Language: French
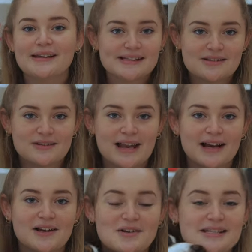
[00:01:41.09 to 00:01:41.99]
d'activer
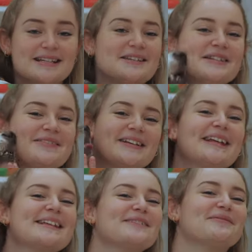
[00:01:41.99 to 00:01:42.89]
la cloche des
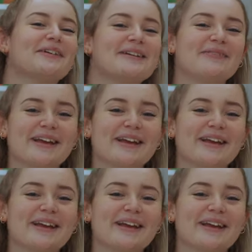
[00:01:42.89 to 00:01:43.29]
notifications pour être